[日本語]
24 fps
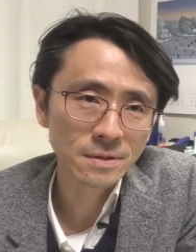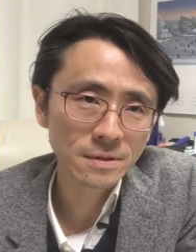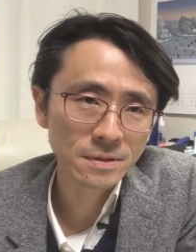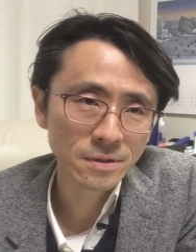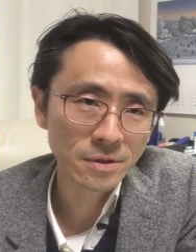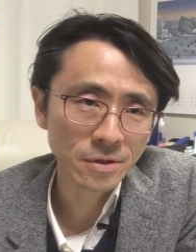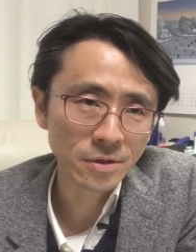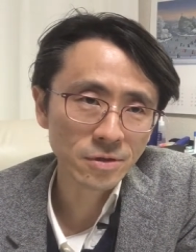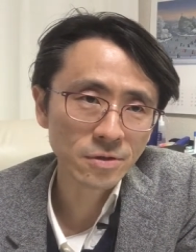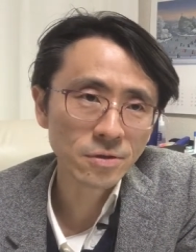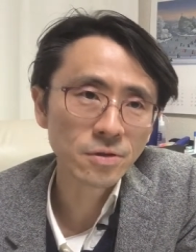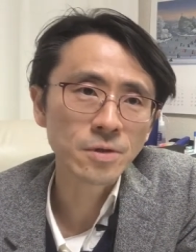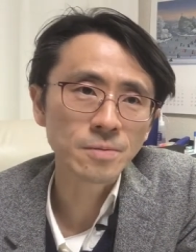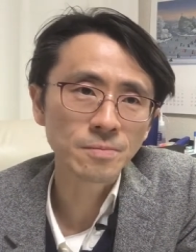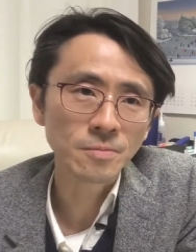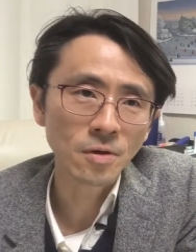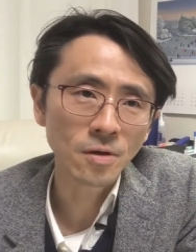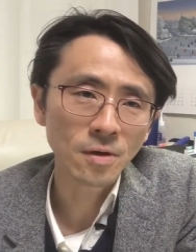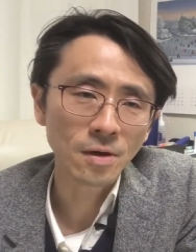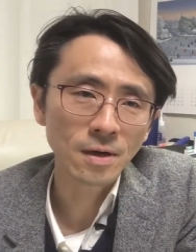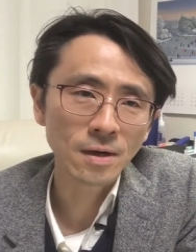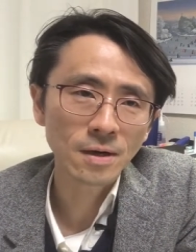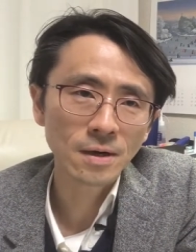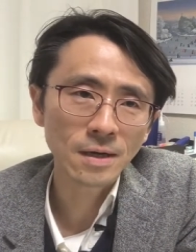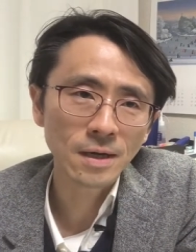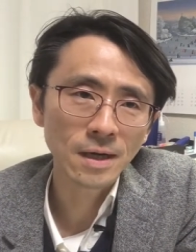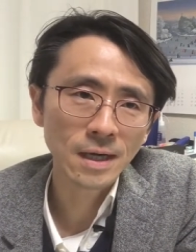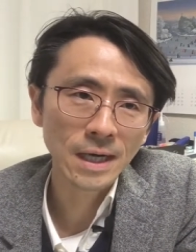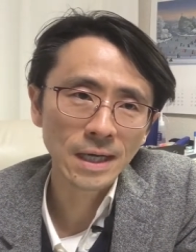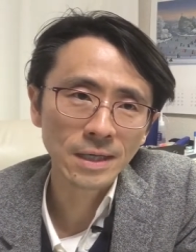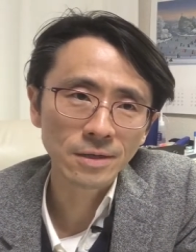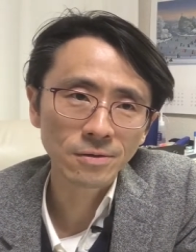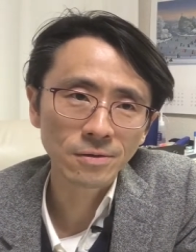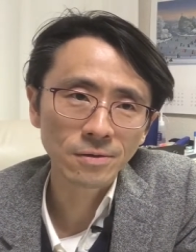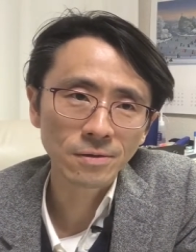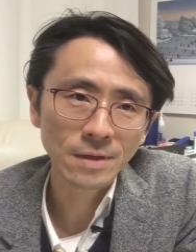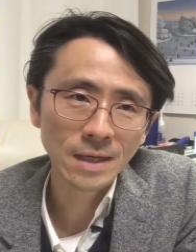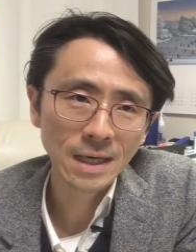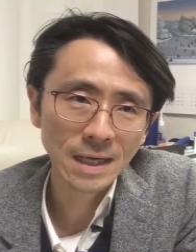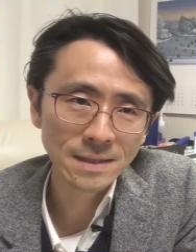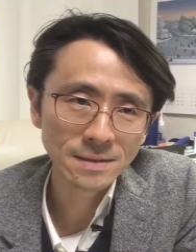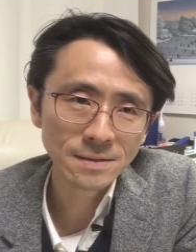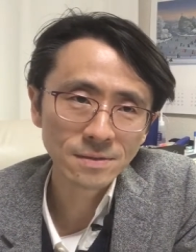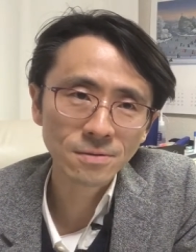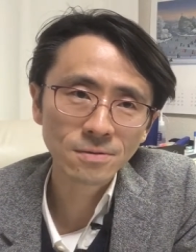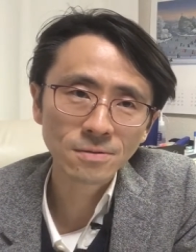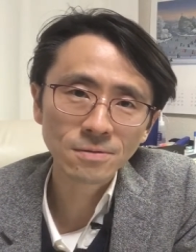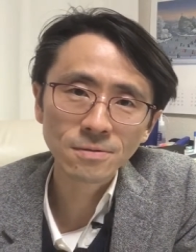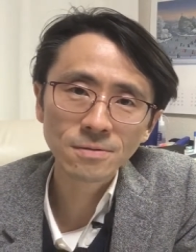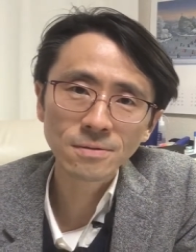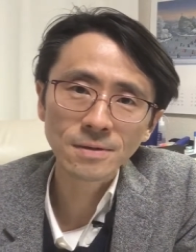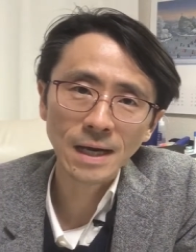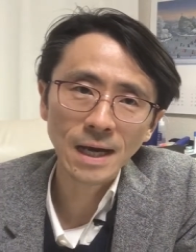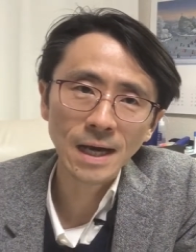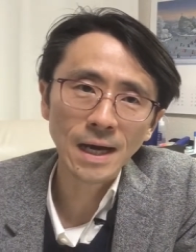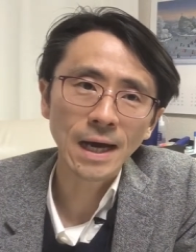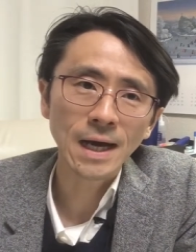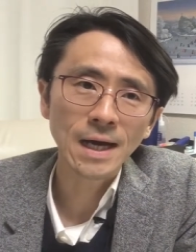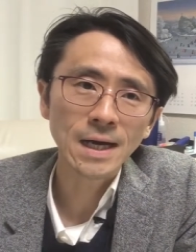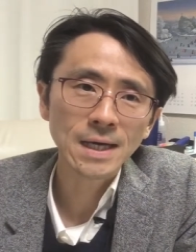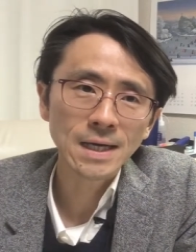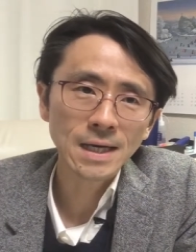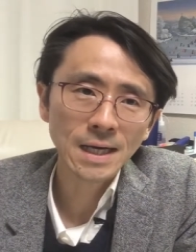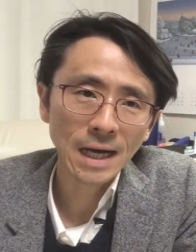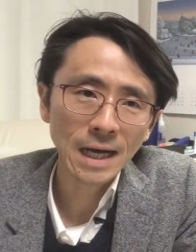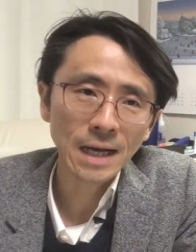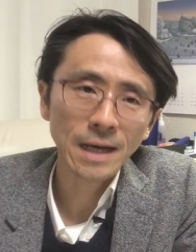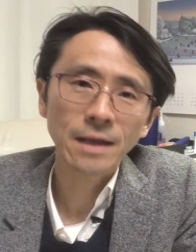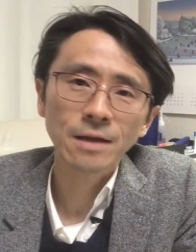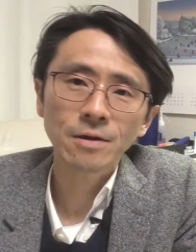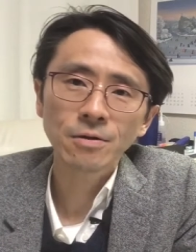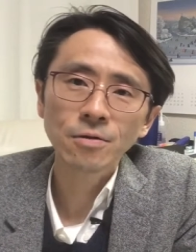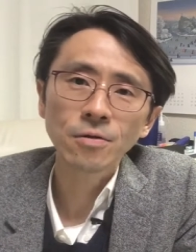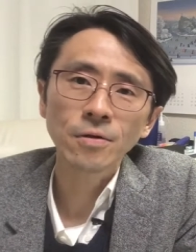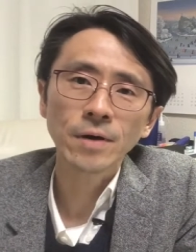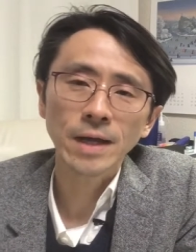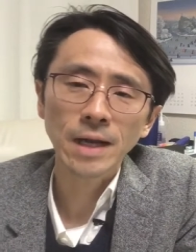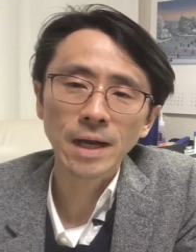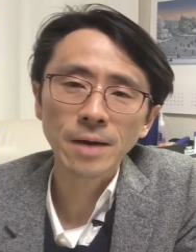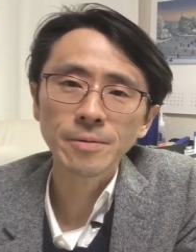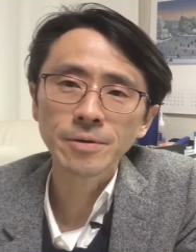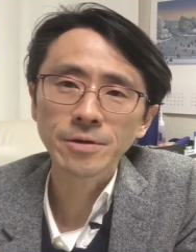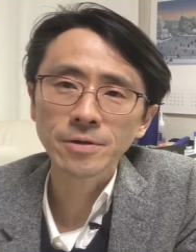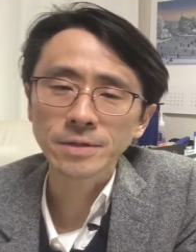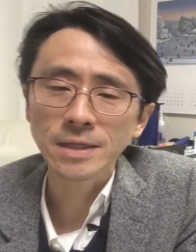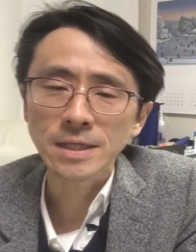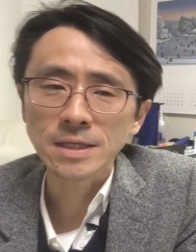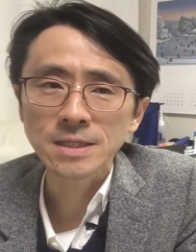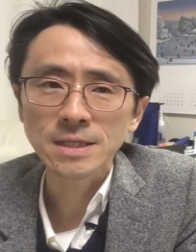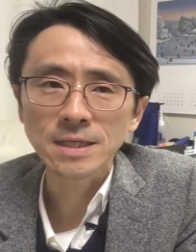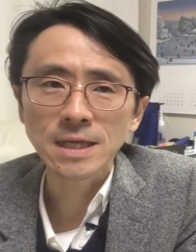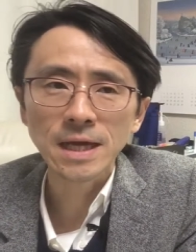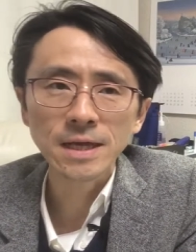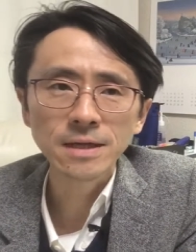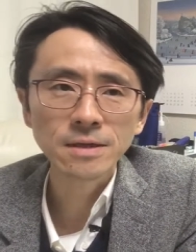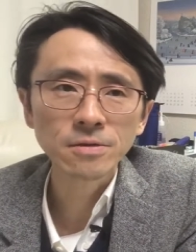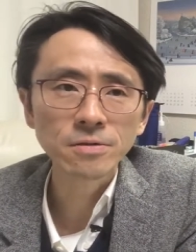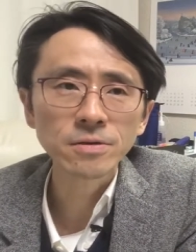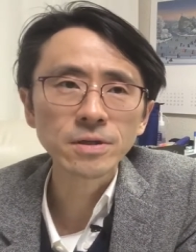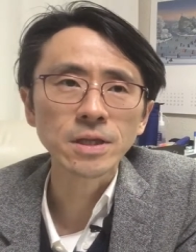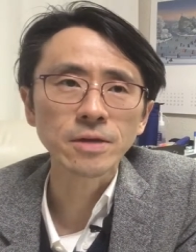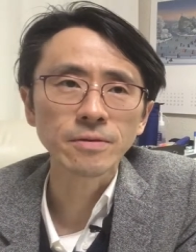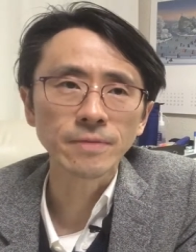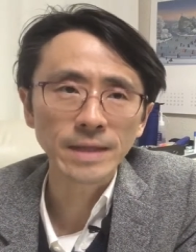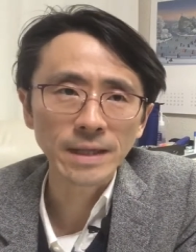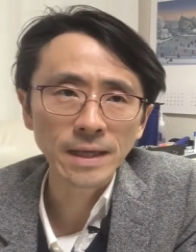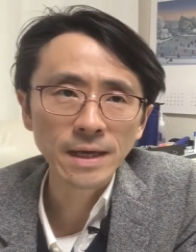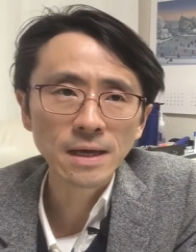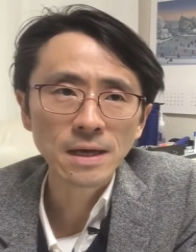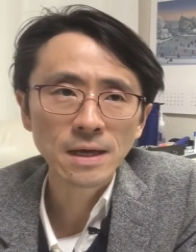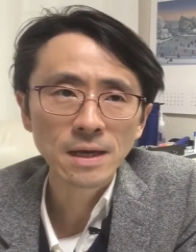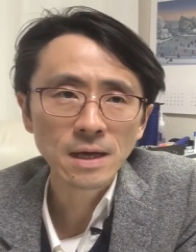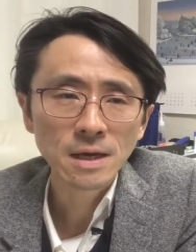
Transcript: ていうよりもあの貸す方が借りる方を選ぶような時代においてはね、